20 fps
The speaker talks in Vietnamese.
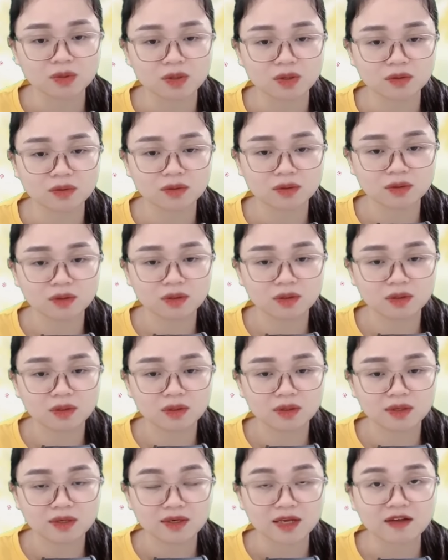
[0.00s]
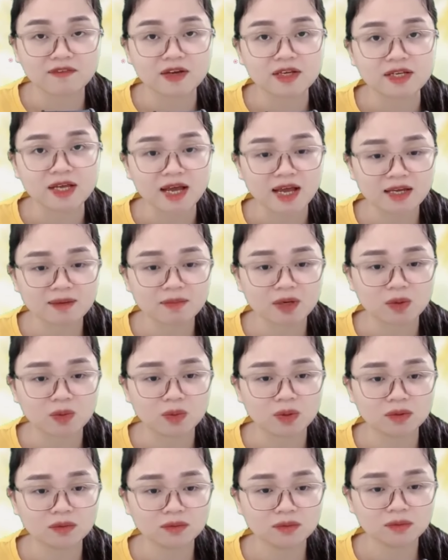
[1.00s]
Không được Anh về nhà
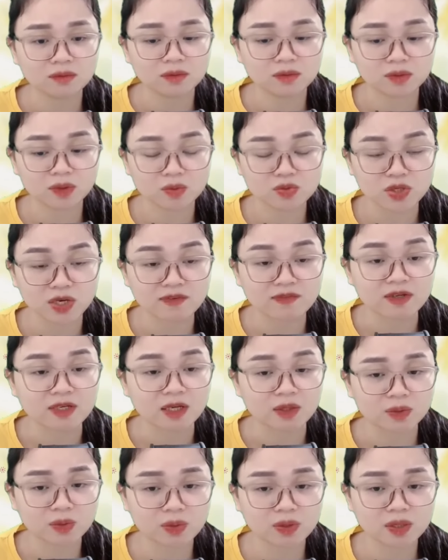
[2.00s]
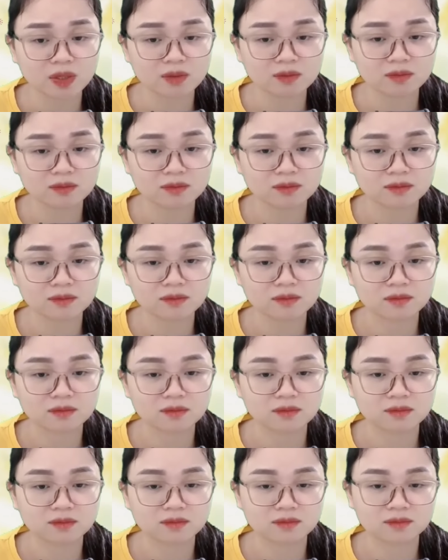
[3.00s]
anh mà uống Tôi không cho anh vào nhà tôi đâu
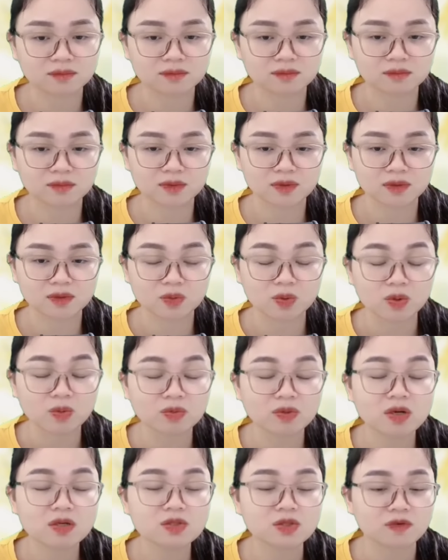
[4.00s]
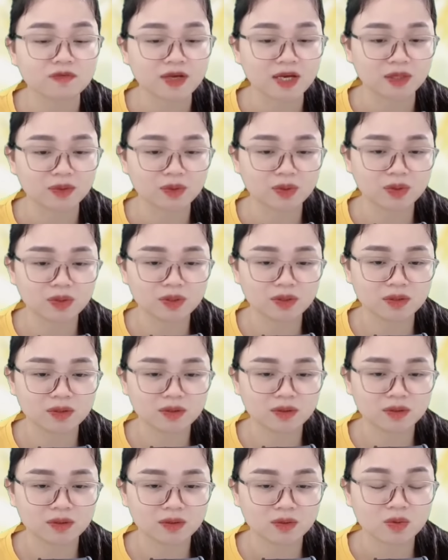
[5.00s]
Uống cốc nước rồi về
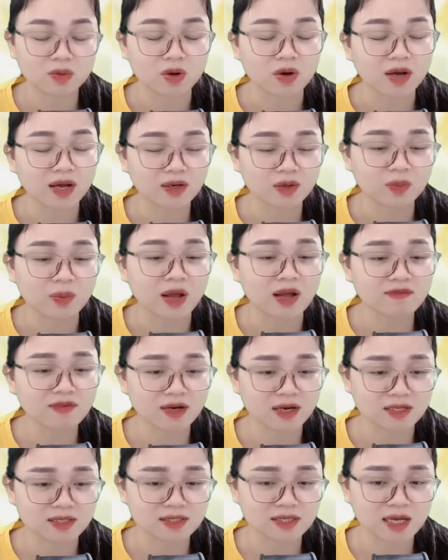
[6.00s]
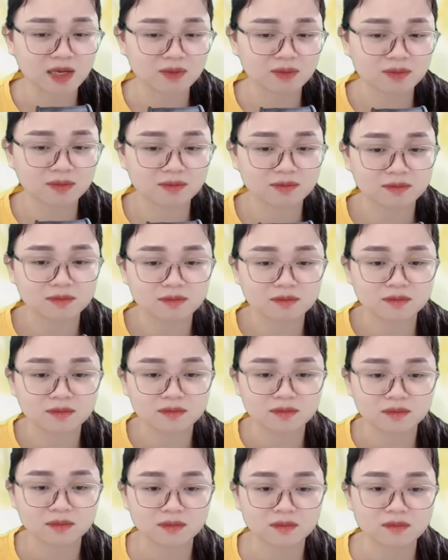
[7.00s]
thôi Cô khó khăn quá vậy là sao
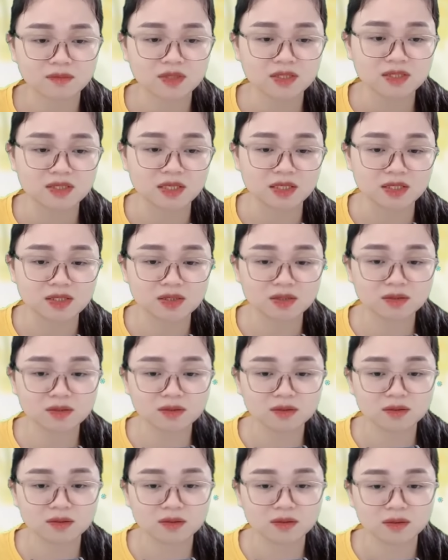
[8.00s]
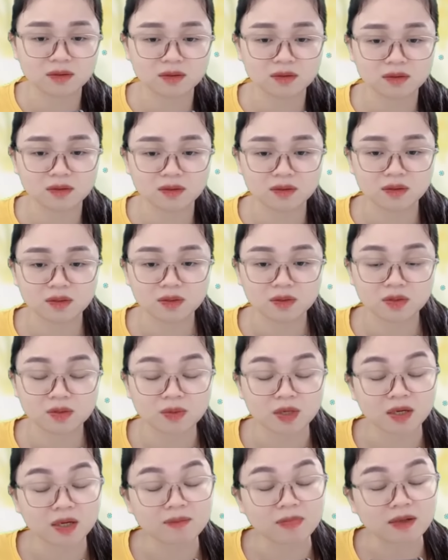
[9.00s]
Gì chứ
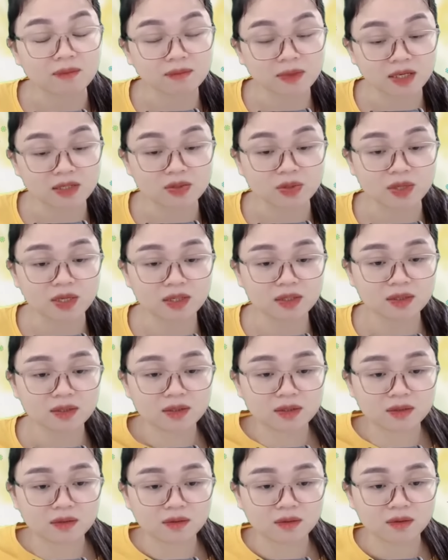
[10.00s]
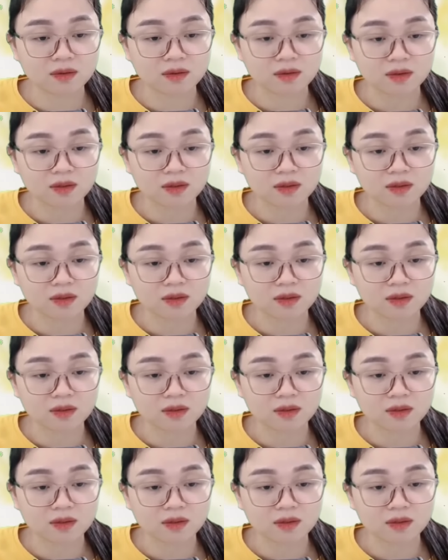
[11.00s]
Tôi mời ăn bánh mì rồi đấy